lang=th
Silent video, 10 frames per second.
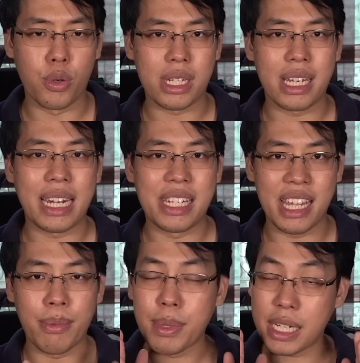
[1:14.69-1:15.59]
ส่งสัญญาณ
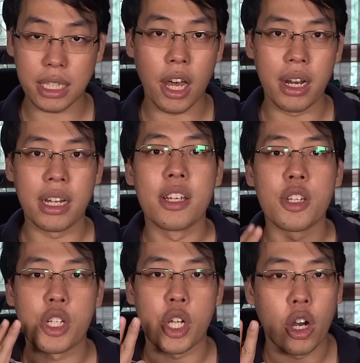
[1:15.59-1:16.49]
เสียงแบบดิจิตอล
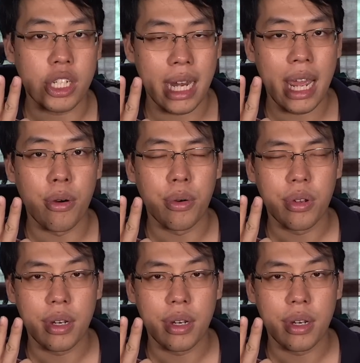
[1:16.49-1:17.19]
2 Channel